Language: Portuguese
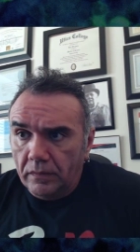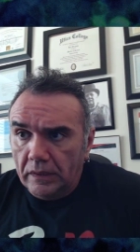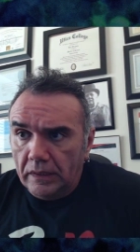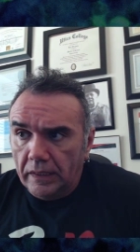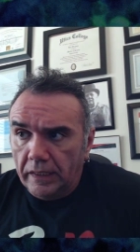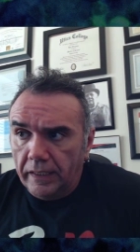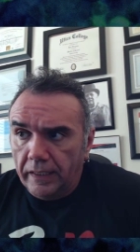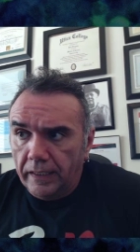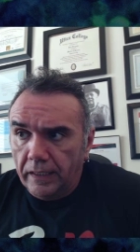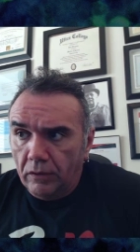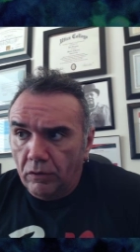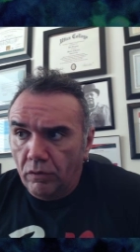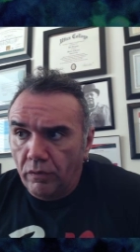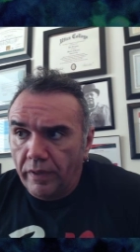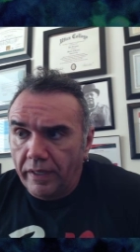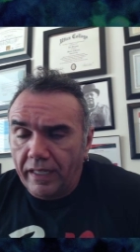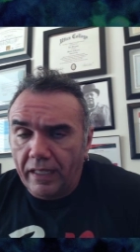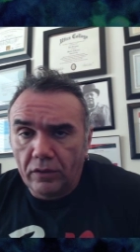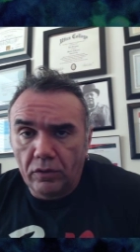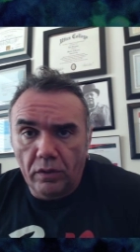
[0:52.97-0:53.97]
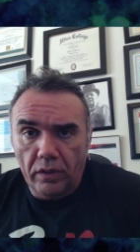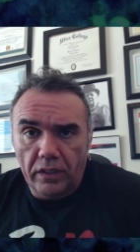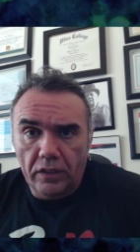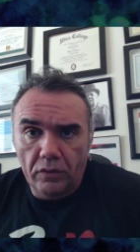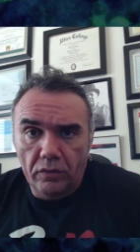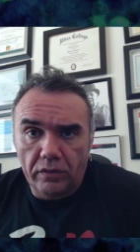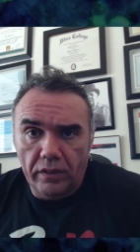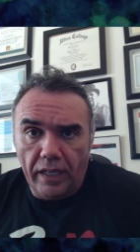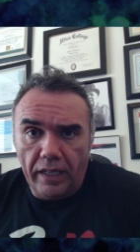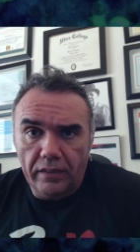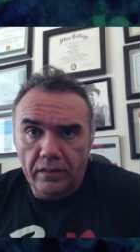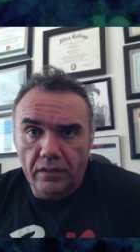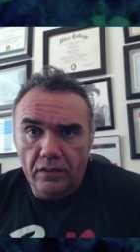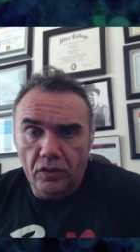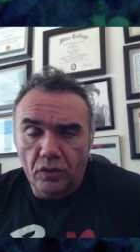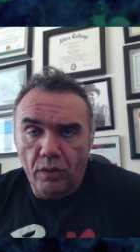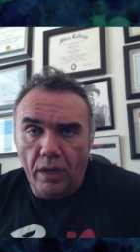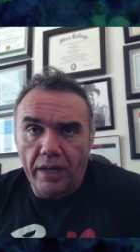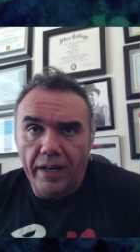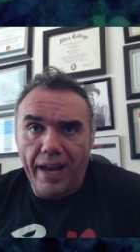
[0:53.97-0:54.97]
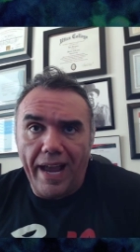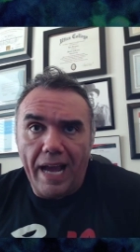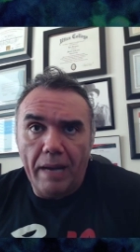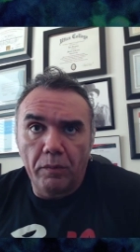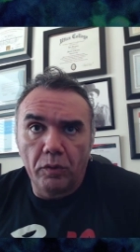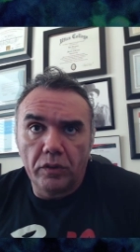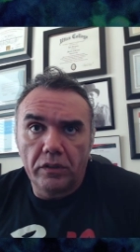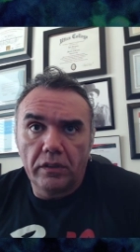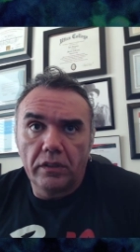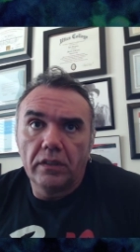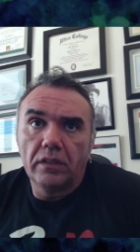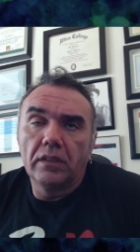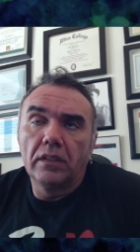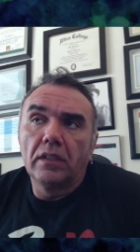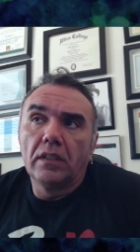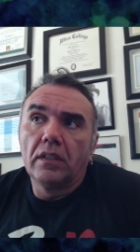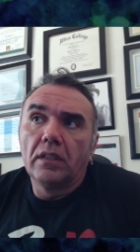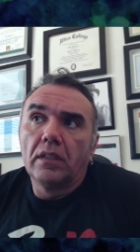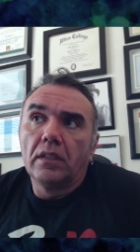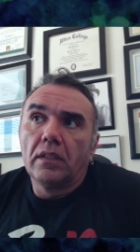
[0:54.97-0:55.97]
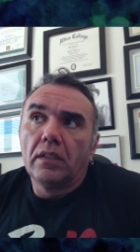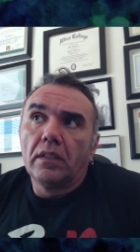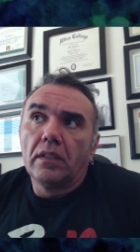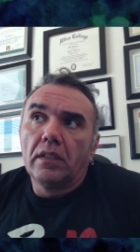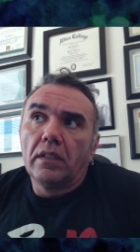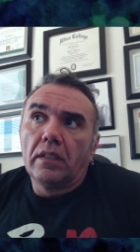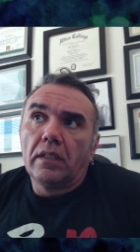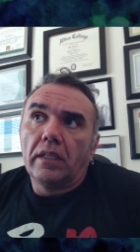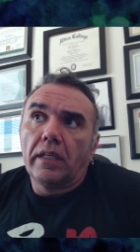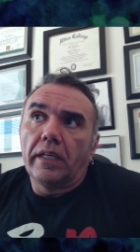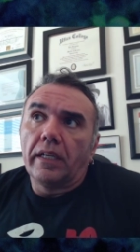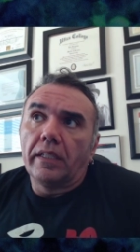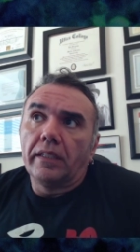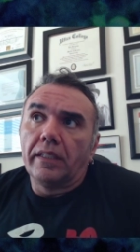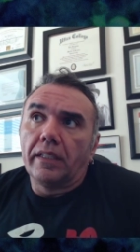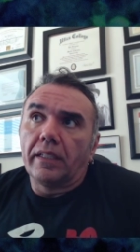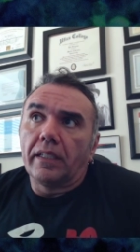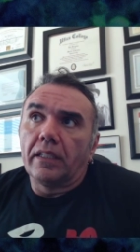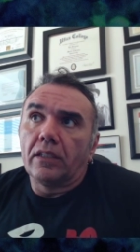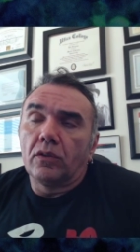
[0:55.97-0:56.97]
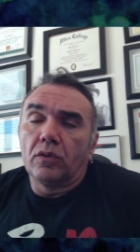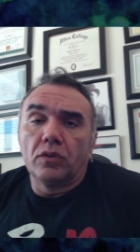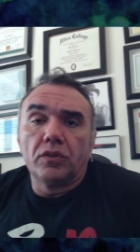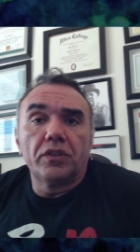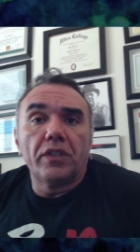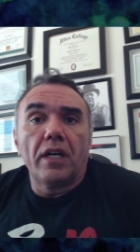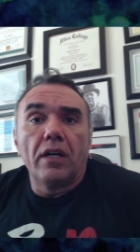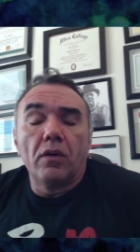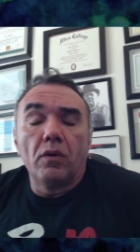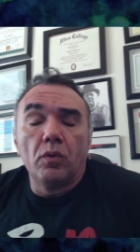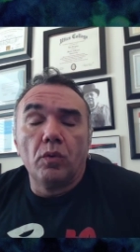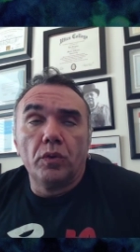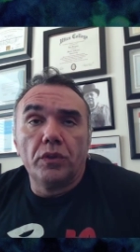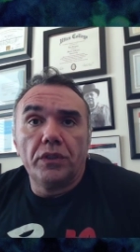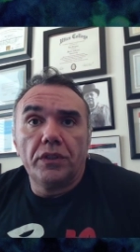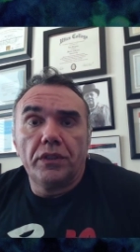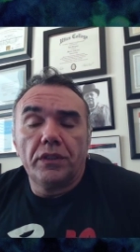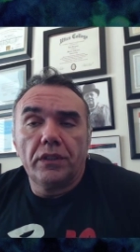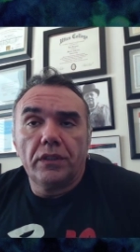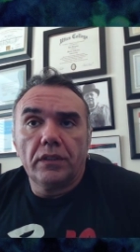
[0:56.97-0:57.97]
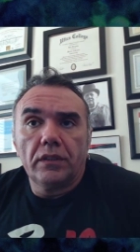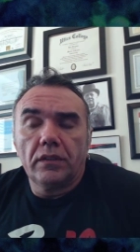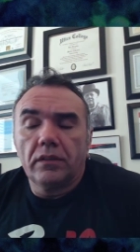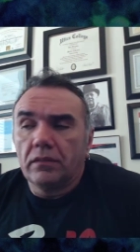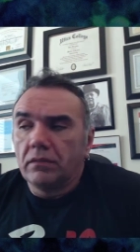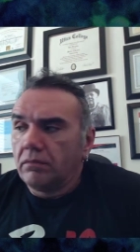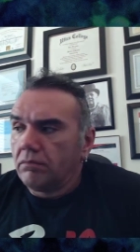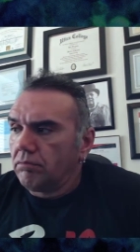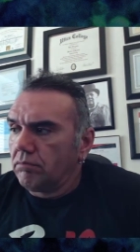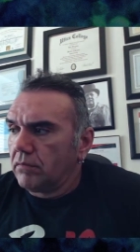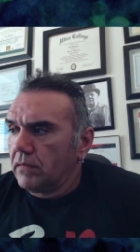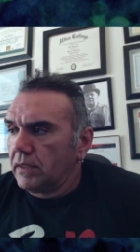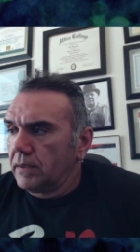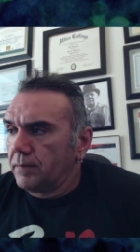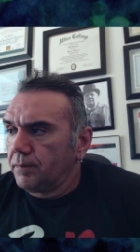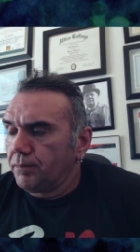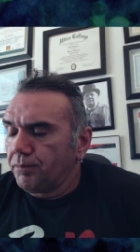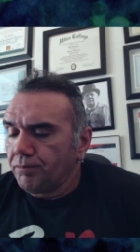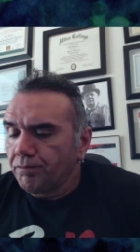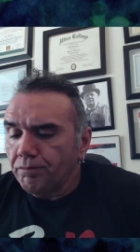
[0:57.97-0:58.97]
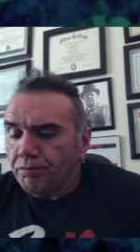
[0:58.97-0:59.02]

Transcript: É, o governador aqui do Texas, Greg Abbott, ele decretou já hoje, né,